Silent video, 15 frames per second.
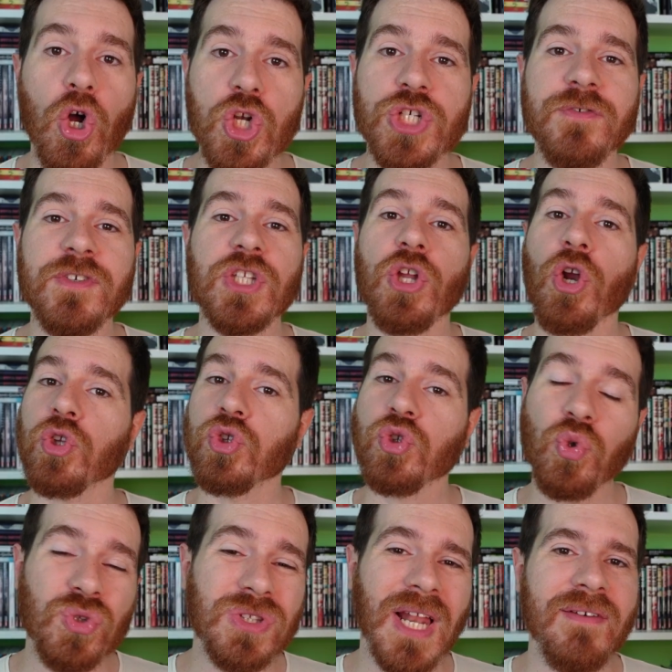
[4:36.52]
Oggi vi dirò
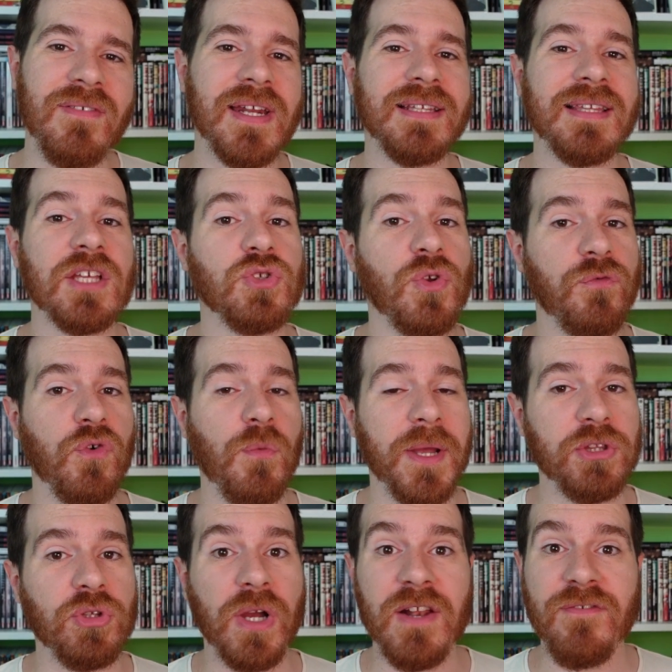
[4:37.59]
tutta la verità sul
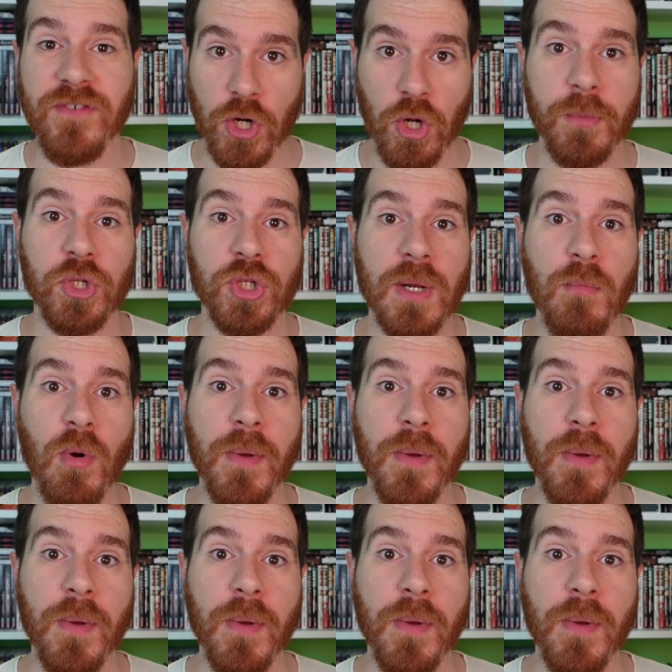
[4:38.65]
fumetto che è il fenomeno del